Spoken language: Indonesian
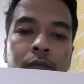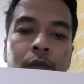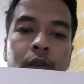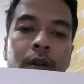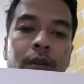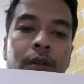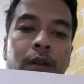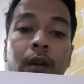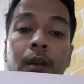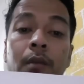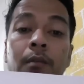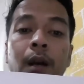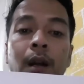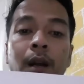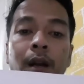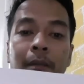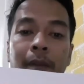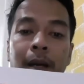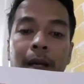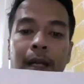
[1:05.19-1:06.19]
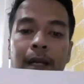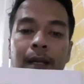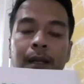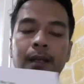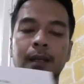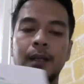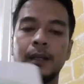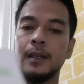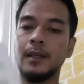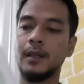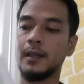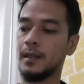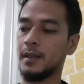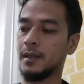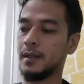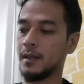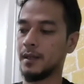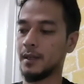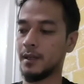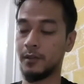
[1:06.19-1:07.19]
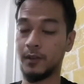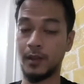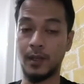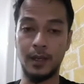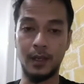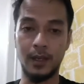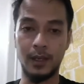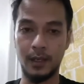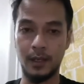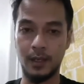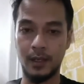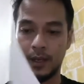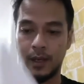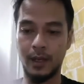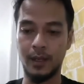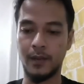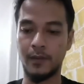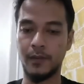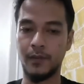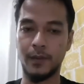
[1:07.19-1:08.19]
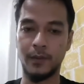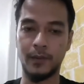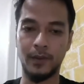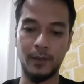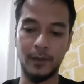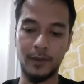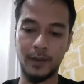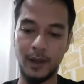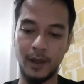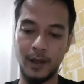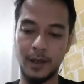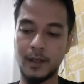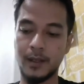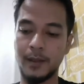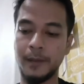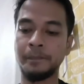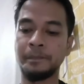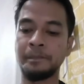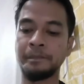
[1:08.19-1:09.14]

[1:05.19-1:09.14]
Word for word: tulisannya bakal kebalik gitu, jadi ini nggak di flip sama sekali